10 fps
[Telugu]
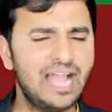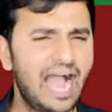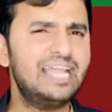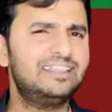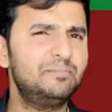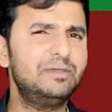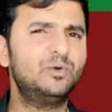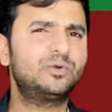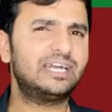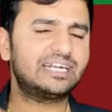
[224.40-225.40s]
అయితే మీరు
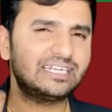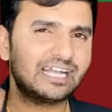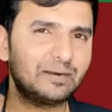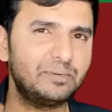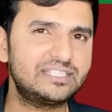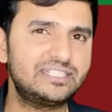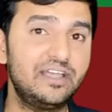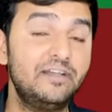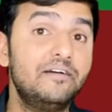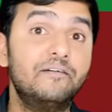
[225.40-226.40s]
కరెక్ట్గా గమనిస్తే
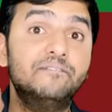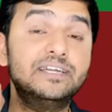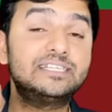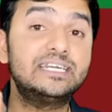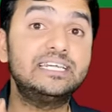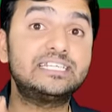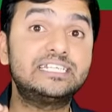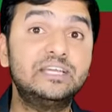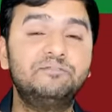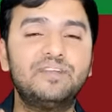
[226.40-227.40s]
వెస్టిండీస్
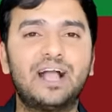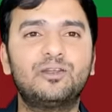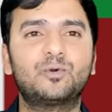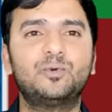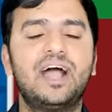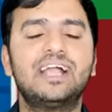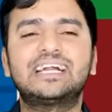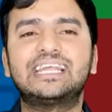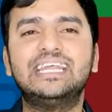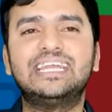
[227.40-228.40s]
టీం ఫ్లాగ్లో కూడా
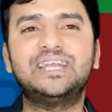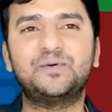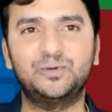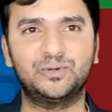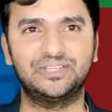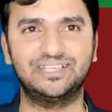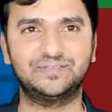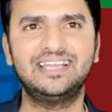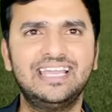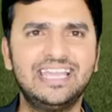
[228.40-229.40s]
క్రికెట్ ఉంటుంది
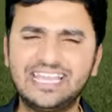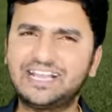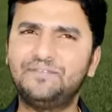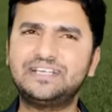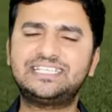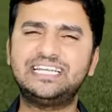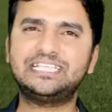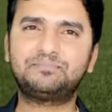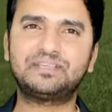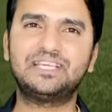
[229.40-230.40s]
ఇక
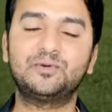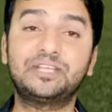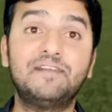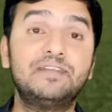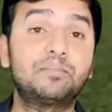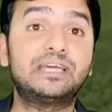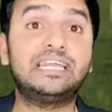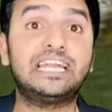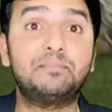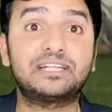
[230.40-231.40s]
వెస్టిండీస్ ప్రజలు కేవలం
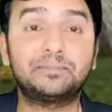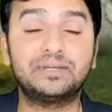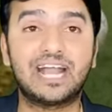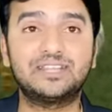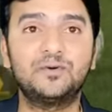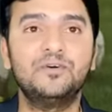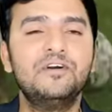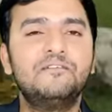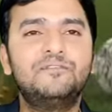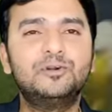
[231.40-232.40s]
క్రికెట్ మాత్రమే కాదు
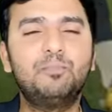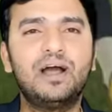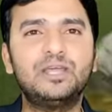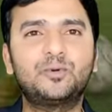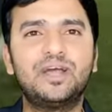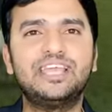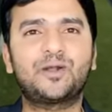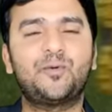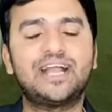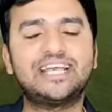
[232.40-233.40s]
ఫుట్బాల్ని కూడా ఎక్కువగా